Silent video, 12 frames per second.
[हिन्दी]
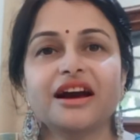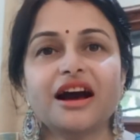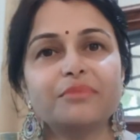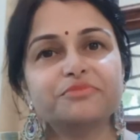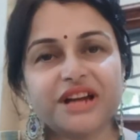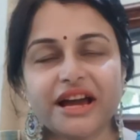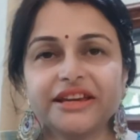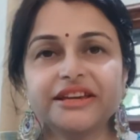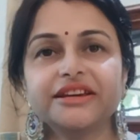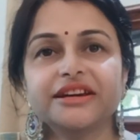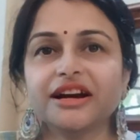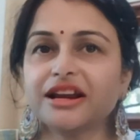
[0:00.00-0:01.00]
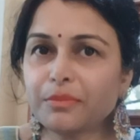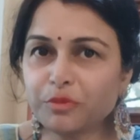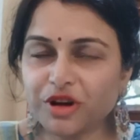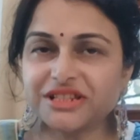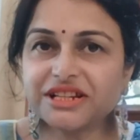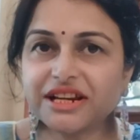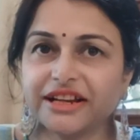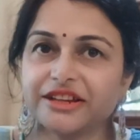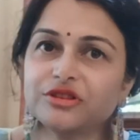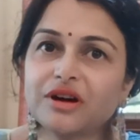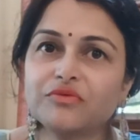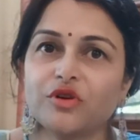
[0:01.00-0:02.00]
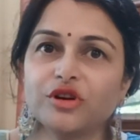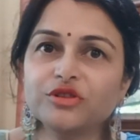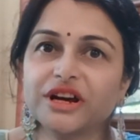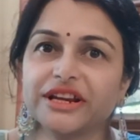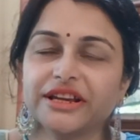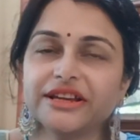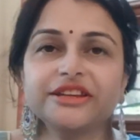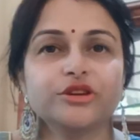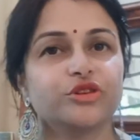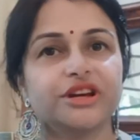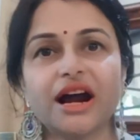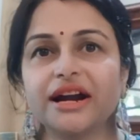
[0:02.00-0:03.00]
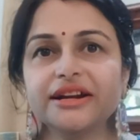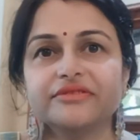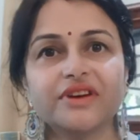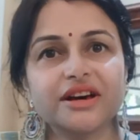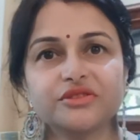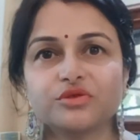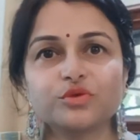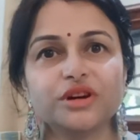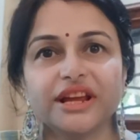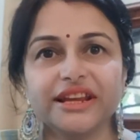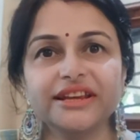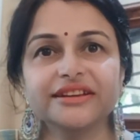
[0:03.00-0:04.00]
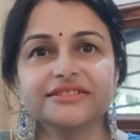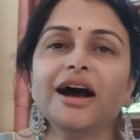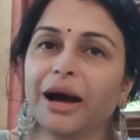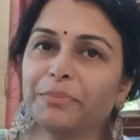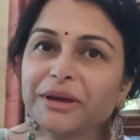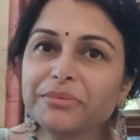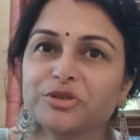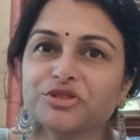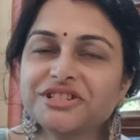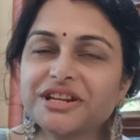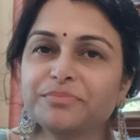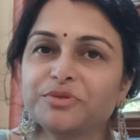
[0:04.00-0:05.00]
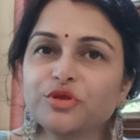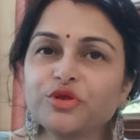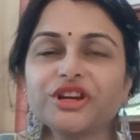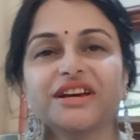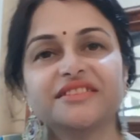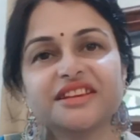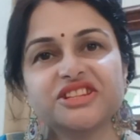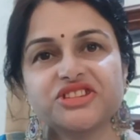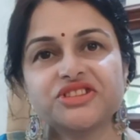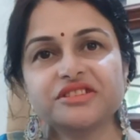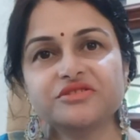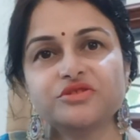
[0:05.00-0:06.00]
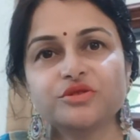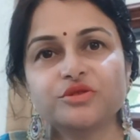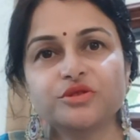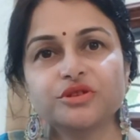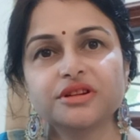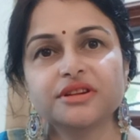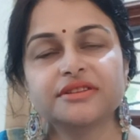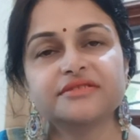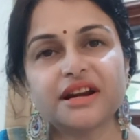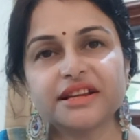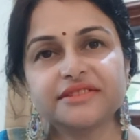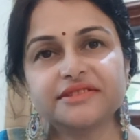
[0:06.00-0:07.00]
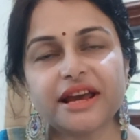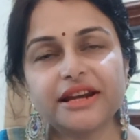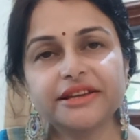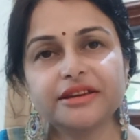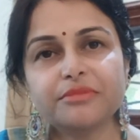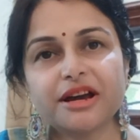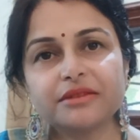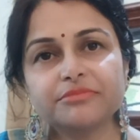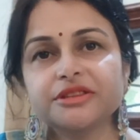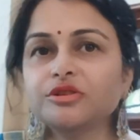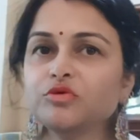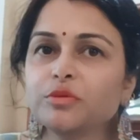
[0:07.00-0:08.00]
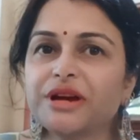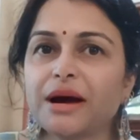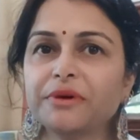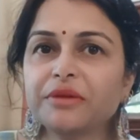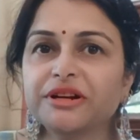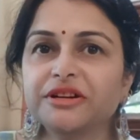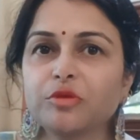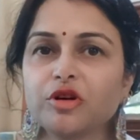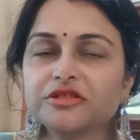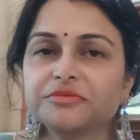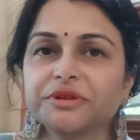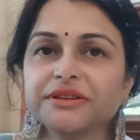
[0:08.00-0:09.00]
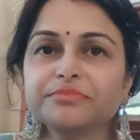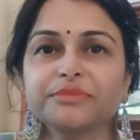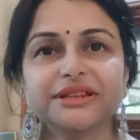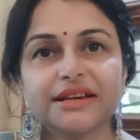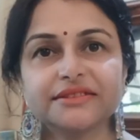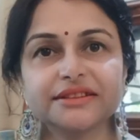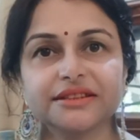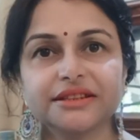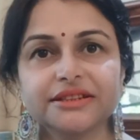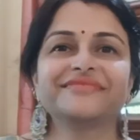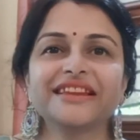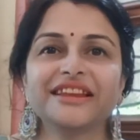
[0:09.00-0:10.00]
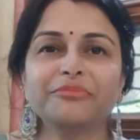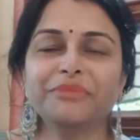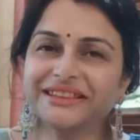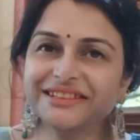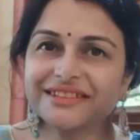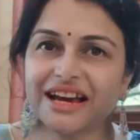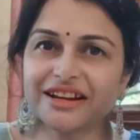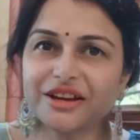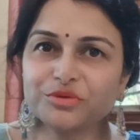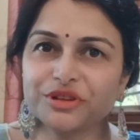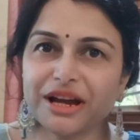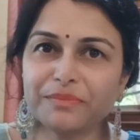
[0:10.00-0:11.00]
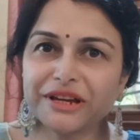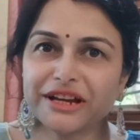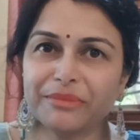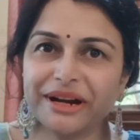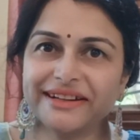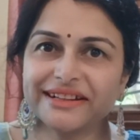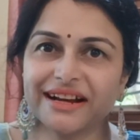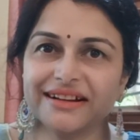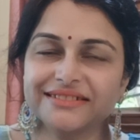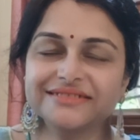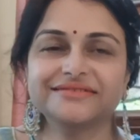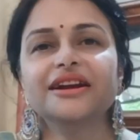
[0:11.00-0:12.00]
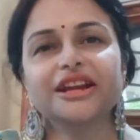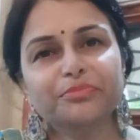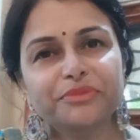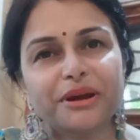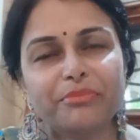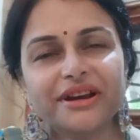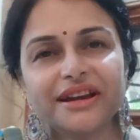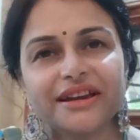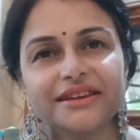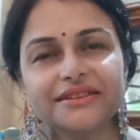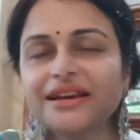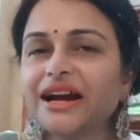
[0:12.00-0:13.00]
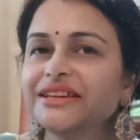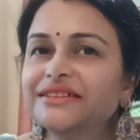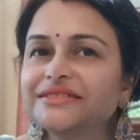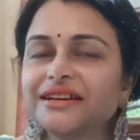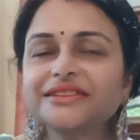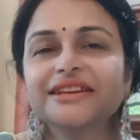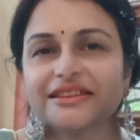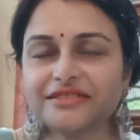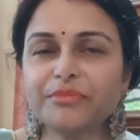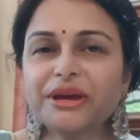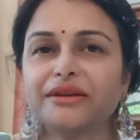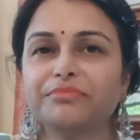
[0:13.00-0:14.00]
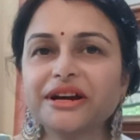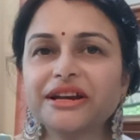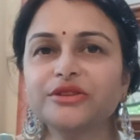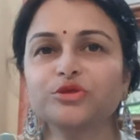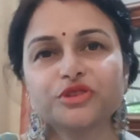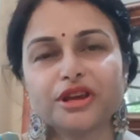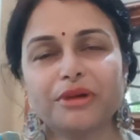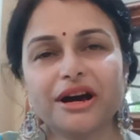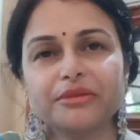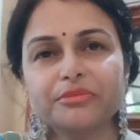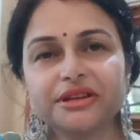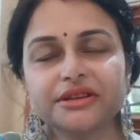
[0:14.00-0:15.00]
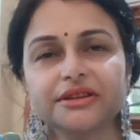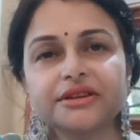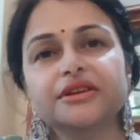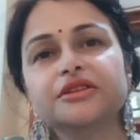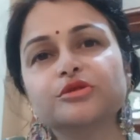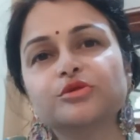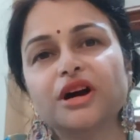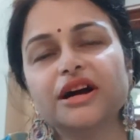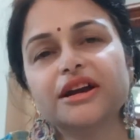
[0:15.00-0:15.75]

आप चाहें अगर आपको अच्छे लगें तो आप फॉलो करिए ये कोई हार्ड एंड फास्ट रूल नहीं है आपके भी कुछ टिप्स हों या सजेशंस हों साड़ी स्टाइलिंग के बारे में तो वो भी आप कमेंट बॉक्स में बता सकते हैं मैं इंतजार करूंगी आपके कमेंट का टिप नंबर है साड़ी के साथ कैसा मेकअप करें उसके बारे में तो अगर